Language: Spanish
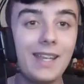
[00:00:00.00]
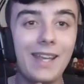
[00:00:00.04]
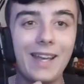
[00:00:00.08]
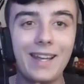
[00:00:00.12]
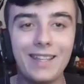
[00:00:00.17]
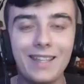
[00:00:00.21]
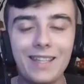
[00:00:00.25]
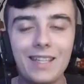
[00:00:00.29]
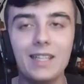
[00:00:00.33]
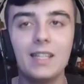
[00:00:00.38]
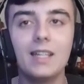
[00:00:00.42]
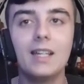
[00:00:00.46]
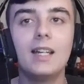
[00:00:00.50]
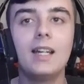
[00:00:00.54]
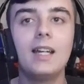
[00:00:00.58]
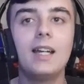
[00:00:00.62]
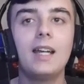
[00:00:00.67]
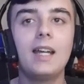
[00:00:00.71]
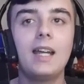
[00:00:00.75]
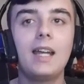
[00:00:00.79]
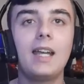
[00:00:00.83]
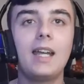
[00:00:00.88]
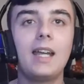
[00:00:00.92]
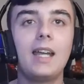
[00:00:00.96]
que aquí
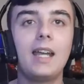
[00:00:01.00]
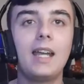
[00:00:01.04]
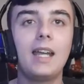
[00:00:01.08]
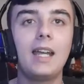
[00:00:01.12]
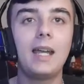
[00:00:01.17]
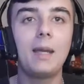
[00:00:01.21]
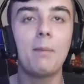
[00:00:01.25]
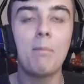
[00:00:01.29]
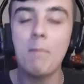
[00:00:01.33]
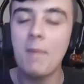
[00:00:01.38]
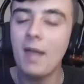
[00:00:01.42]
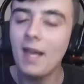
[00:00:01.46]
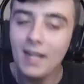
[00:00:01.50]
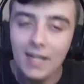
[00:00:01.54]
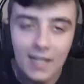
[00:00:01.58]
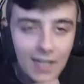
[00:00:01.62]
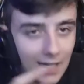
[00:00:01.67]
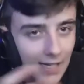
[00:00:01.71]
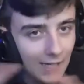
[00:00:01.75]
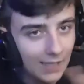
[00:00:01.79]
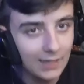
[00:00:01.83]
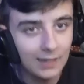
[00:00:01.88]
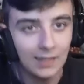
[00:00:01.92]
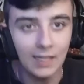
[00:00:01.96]
eh, me han
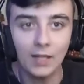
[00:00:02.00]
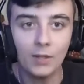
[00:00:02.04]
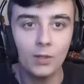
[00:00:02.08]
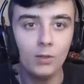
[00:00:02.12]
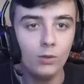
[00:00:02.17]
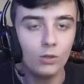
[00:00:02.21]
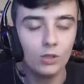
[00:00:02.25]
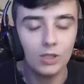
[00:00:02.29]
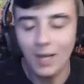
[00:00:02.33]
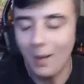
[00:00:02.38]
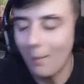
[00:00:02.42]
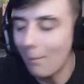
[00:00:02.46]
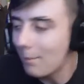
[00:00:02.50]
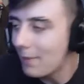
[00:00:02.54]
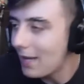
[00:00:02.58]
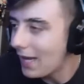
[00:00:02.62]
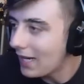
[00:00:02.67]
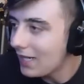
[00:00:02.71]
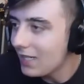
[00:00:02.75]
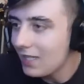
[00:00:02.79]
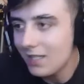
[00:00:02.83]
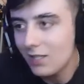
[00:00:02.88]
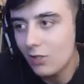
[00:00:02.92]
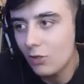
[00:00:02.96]
encantado, o sea, me
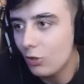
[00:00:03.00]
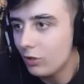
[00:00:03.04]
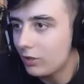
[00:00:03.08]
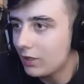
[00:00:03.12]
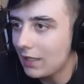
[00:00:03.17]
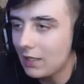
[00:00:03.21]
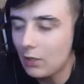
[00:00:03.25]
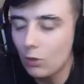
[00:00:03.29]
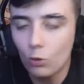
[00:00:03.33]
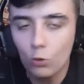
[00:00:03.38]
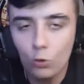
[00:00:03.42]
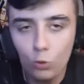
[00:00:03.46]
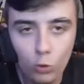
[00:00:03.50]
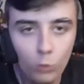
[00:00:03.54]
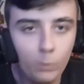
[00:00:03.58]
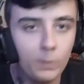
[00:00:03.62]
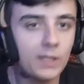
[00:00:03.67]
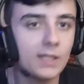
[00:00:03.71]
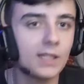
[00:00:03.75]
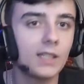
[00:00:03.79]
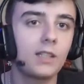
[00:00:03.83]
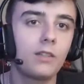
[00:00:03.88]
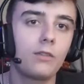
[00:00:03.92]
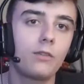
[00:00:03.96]
han, yo he salido
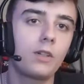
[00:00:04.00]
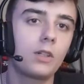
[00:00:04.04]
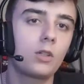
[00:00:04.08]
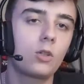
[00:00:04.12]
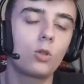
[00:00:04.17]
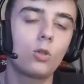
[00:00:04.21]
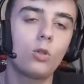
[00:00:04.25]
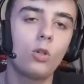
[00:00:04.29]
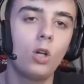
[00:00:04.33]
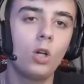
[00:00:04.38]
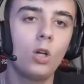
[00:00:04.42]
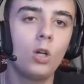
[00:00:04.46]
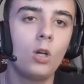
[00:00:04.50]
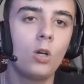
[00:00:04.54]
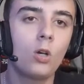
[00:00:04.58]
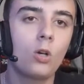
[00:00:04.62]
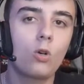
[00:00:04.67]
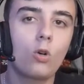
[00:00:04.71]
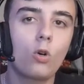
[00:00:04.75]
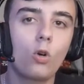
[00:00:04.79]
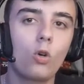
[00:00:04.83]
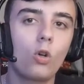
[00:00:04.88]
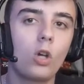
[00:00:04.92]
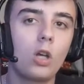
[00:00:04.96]
súper satisfecho
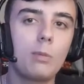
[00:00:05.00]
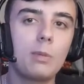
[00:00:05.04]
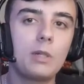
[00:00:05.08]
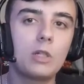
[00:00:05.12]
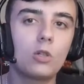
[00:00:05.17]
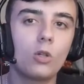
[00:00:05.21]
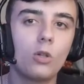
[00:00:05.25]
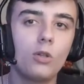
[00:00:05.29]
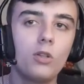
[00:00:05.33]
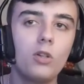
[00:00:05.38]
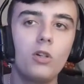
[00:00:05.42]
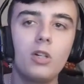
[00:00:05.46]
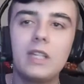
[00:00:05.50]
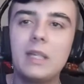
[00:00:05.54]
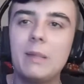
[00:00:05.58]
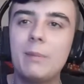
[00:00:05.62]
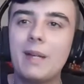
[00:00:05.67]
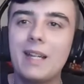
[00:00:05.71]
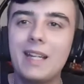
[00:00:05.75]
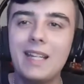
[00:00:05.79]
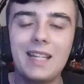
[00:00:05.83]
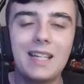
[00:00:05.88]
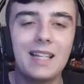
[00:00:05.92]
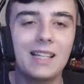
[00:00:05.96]
con los episodios y
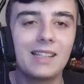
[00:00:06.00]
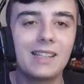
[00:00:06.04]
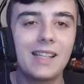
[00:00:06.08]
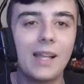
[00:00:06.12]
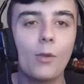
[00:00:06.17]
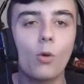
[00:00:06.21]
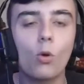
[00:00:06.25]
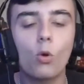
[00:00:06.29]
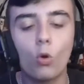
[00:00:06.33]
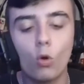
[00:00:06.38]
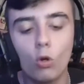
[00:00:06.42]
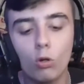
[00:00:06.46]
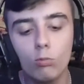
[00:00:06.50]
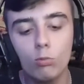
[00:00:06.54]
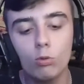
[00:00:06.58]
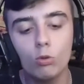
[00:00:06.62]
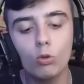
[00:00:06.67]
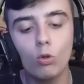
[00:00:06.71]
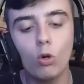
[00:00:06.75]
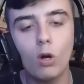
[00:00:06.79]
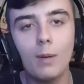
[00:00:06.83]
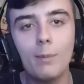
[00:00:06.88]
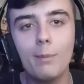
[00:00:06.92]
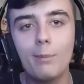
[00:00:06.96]
me han encantado cómo
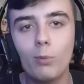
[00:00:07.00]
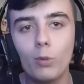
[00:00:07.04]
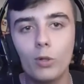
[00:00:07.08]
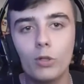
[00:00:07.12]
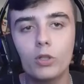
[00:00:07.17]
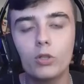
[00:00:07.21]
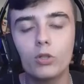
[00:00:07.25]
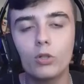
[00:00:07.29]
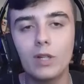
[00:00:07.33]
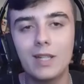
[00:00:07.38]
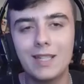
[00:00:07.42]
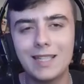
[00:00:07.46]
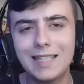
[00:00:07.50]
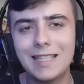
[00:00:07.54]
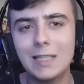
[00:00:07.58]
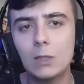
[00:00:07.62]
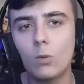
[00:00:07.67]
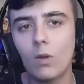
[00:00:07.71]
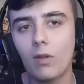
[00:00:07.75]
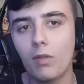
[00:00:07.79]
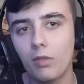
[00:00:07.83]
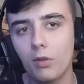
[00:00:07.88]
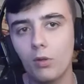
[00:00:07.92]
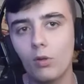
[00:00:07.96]
nos han puesto en
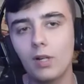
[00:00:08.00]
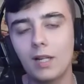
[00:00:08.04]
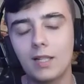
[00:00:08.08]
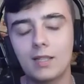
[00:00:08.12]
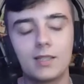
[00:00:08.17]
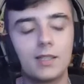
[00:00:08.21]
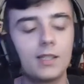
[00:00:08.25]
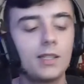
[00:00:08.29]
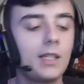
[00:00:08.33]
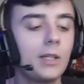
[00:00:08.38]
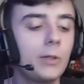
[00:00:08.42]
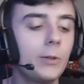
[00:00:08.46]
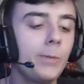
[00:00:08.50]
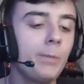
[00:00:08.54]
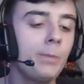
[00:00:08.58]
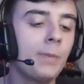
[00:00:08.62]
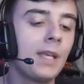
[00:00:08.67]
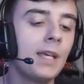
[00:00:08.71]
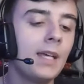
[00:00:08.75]
situación la serie, ¿no?